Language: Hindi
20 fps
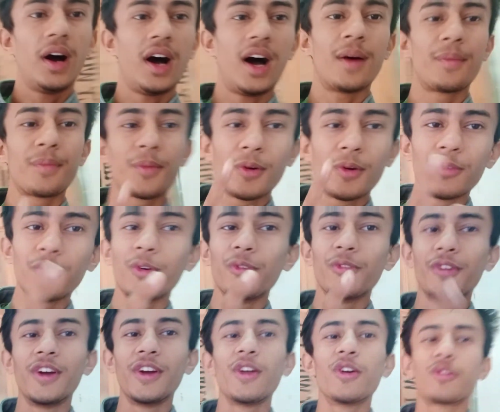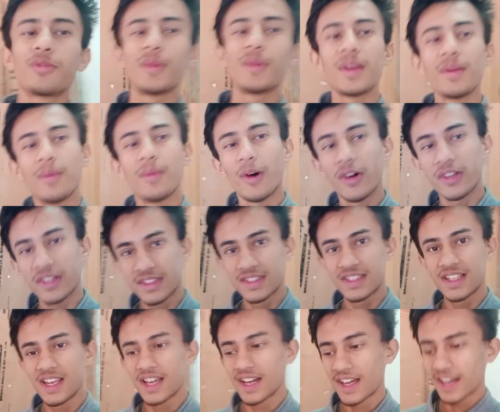आपको वो वीडियोस मेरी बहुत
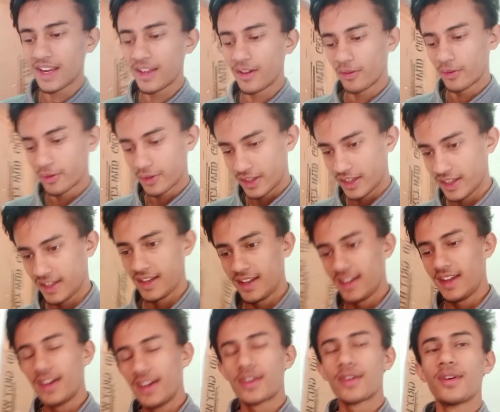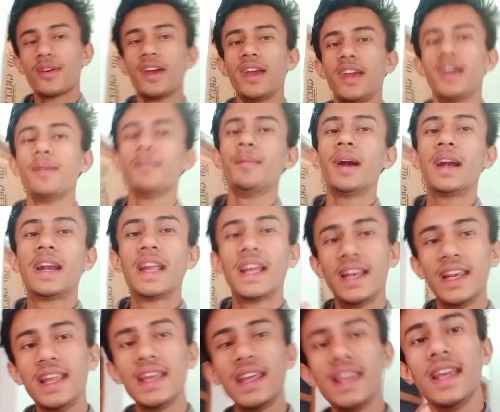अच्छी लग रही होंगी क्योंकि मैं
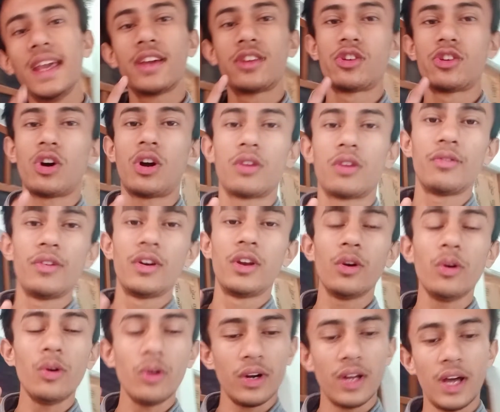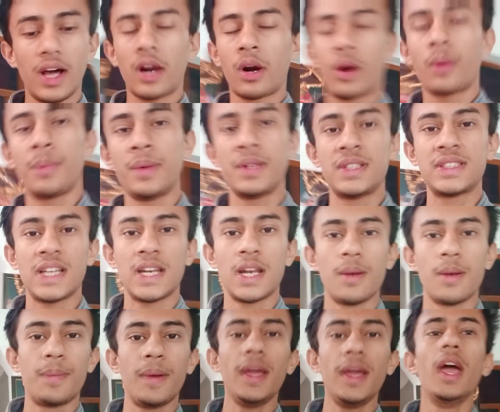डेली की एक शॉर्ट वीडियो डाल रहा हूँ अपने
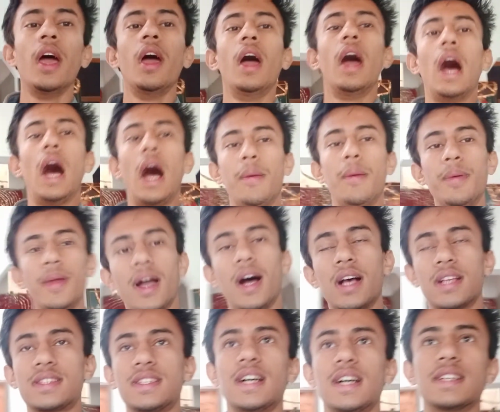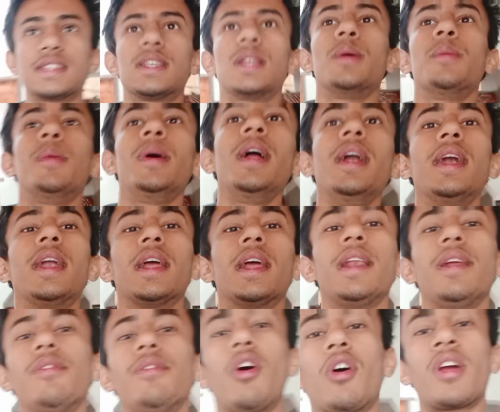चैनल पे अभी आस्ते आस्ते मैं
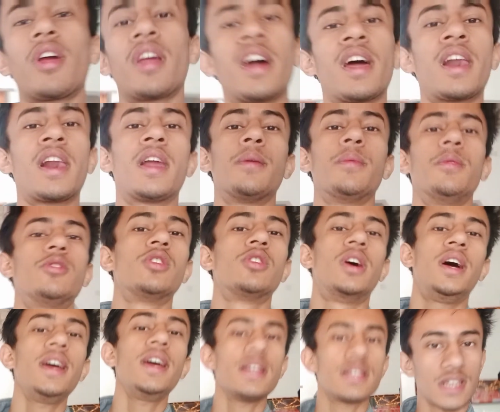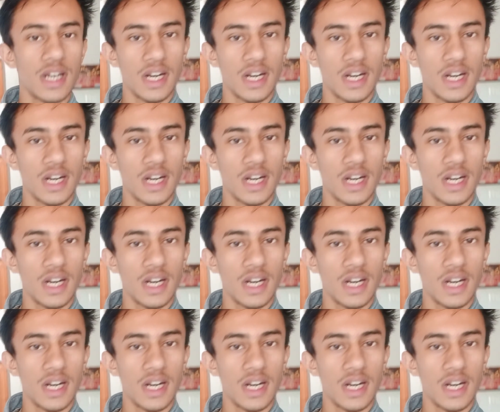डेली ब्लॉगिंग करना भी जो है स्टार्ट